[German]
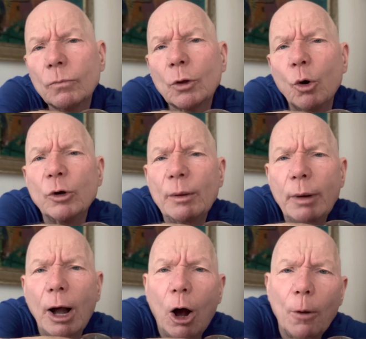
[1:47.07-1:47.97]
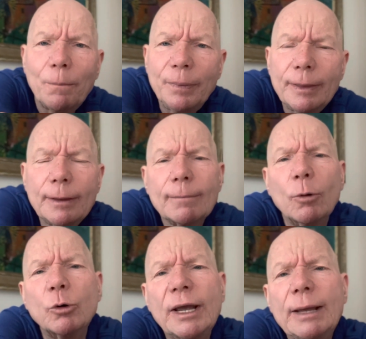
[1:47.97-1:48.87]
oder behaupten
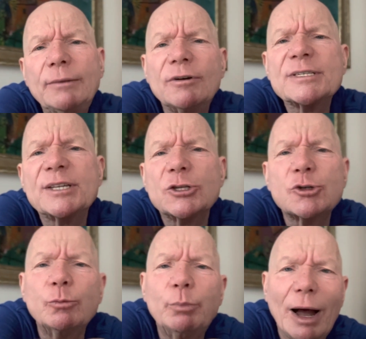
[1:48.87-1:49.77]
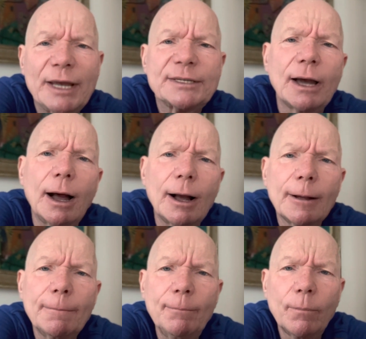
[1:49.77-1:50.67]
oder etwas dazu
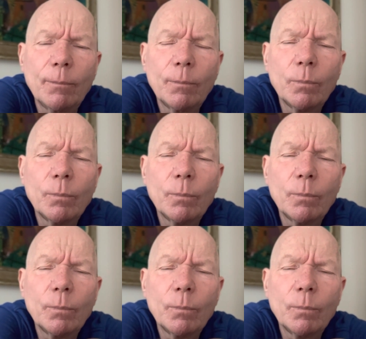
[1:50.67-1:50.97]
beitragen.